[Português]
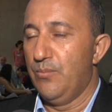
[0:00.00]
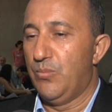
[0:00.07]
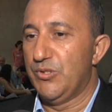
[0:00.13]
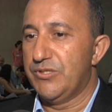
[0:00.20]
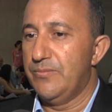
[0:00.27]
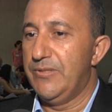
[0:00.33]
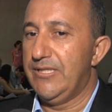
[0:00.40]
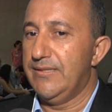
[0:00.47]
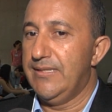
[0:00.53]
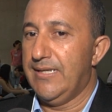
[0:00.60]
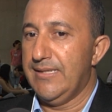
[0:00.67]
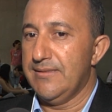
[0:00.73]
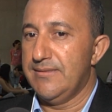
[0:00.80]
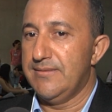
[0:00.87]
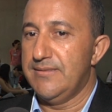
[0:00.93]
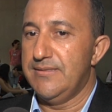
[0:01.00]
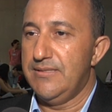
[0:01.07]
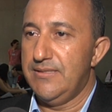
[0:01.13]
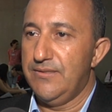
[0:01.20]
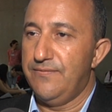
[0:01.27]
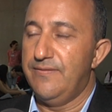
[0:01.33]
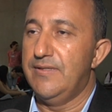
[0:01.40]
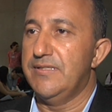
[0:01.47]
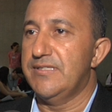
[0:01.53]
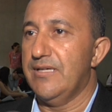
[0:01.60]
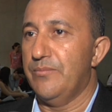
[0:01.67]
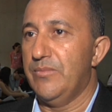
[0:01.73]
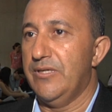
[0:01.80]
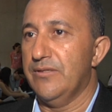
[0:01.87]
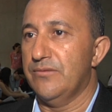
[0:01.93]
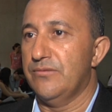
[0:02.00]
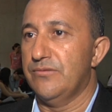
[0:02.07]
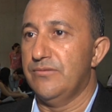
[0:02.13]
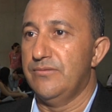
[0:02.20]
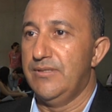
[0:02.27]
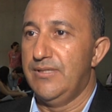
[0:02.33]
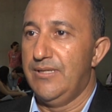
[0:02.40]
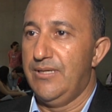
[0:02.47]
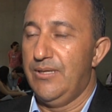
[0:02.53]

possibilidades de financiamentos